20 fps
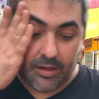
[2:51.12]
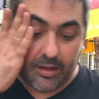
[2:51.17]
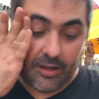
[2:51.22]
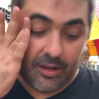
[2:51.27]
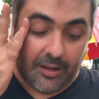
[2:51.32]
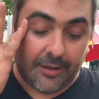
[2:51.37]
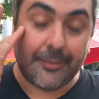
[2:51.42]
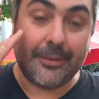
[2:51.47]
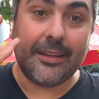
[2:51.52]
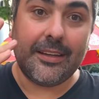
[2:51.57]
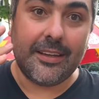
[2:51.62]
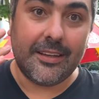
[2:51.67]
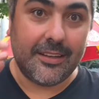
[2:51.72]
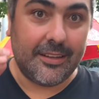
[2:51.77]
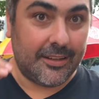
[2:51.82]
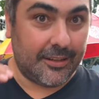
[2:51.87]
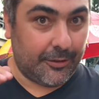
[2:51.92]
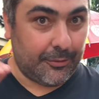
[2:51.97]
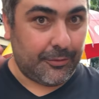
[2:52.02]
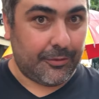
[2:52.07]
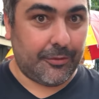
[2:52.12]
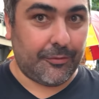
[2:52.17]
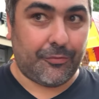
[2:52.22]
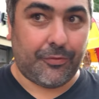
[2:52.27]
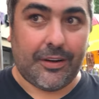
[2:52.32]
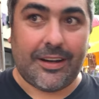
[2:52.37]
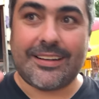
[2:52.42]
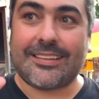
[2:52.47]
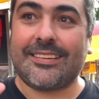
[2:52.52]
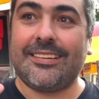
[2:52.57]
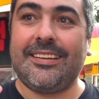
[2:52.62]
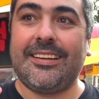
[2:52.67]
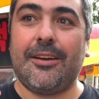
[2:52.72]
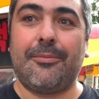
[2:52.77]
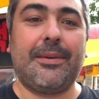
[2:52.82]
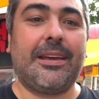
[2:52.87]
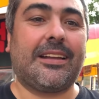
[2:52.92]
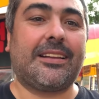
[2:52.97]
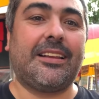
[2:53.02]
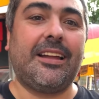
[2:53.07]
Abi farklı
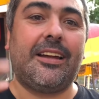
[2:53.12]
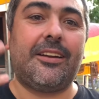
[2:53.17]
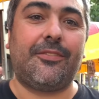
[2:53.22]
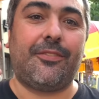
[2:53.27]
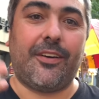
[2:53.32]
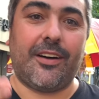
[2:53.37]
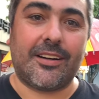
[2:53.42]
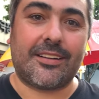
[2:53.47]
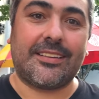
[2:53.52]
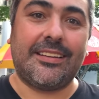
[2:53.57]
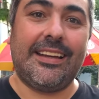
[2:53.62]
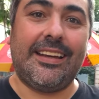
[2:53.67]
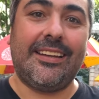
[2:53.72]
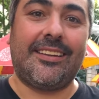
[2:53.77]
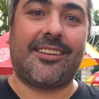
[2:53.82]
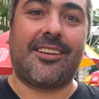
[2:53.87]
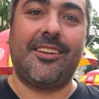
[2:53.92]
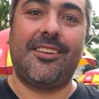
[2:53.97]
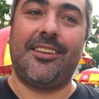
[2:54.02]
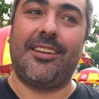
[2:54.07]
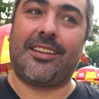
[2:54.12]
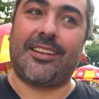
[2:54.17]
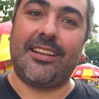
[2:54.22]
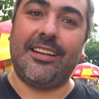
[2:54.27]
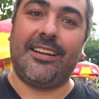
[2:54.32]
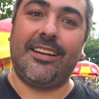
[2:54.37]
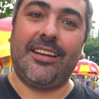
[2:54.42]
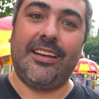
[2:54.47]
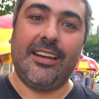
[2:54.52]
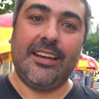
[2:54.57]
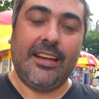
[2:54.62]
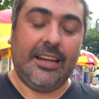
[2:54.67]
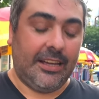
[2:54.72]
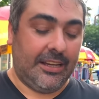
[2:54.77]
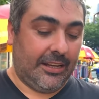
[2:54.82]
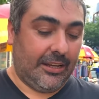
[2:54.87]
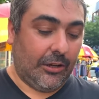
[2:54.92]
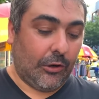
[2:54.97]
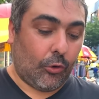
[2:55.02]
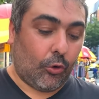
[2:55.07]
yemekler, farklı etkinlikleri
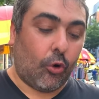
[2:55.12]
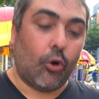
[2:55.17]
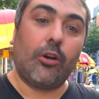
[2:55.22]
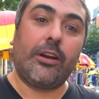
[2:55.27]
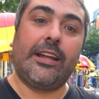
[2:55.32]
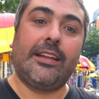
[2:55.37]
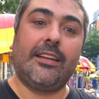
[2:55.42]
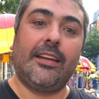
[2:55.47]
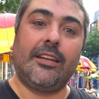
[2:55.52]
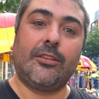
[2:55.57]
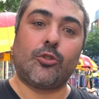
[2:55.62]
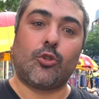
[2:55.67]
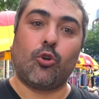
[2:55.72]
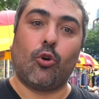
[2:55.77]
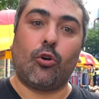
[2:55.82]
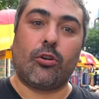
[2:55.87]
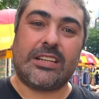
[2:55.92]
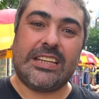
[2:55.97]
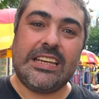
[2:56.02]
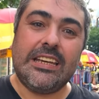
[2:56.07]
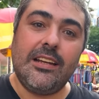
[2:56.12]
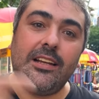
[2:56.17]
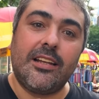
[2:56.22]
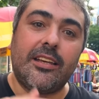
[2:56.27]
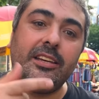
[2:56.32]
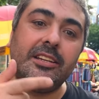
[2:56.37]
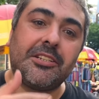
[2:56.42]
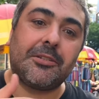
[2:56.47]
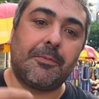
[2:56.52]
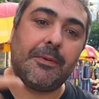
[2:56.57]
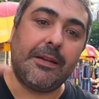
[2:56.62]
Kore'de çok ilginç